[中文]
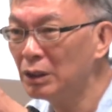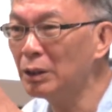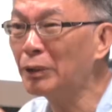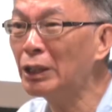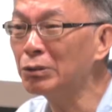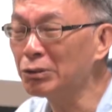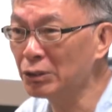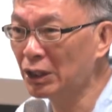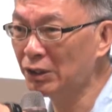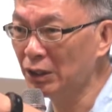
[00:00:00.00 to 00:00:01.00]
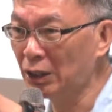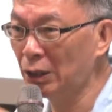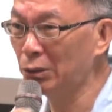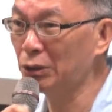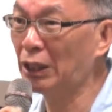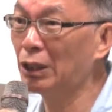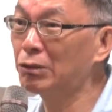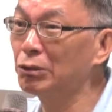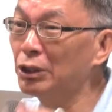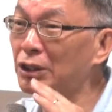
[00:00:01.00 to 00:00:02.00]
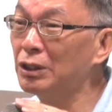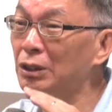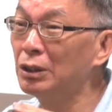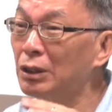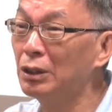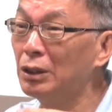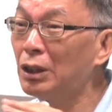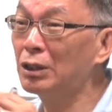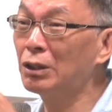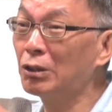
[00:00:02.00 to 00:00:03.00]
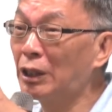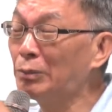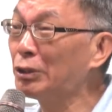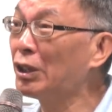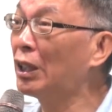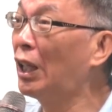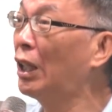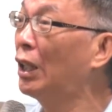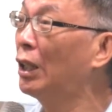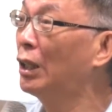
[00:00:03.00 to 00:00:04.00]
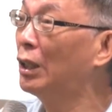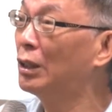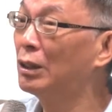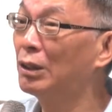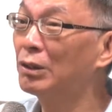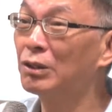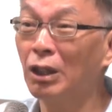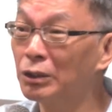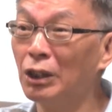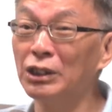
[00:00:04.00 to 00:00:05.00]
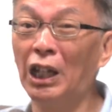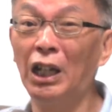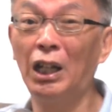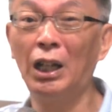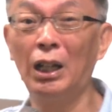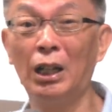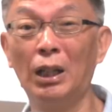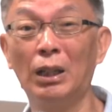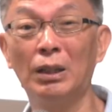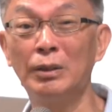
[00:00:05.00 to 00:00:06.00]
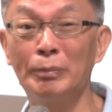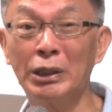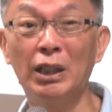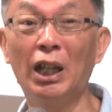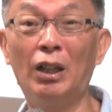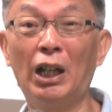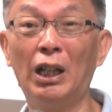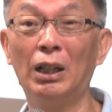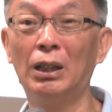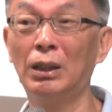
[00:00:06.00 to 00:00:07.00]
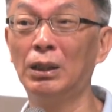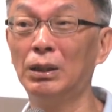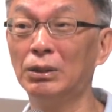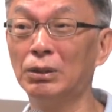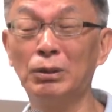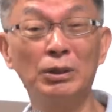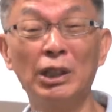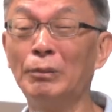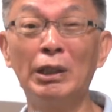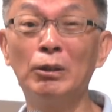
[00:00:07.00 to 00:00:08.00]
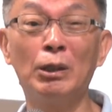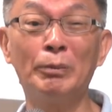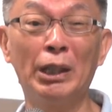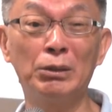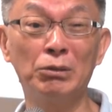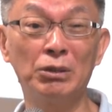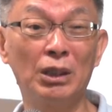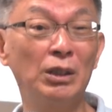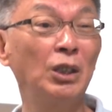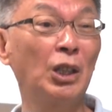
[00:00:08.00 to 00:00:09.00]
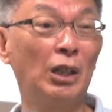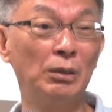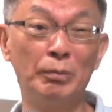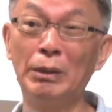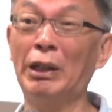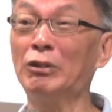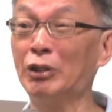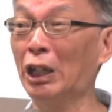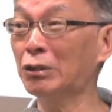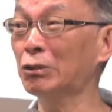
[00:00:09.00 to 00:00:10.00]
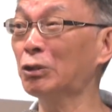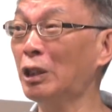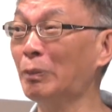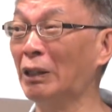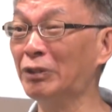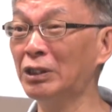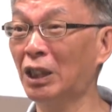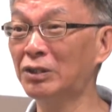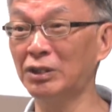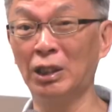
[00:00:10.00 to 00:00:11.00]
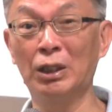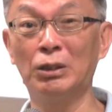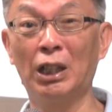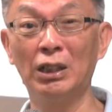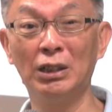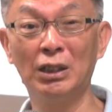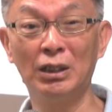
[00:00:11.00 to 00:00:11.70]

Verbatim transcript: 你不爱读书，但是你可以读台大数学系，而且你从南部上来，超屌的，这不得了啊！就是我讲明了我不爱读书，但一考没办法，数学一百分啊，只能勾啊，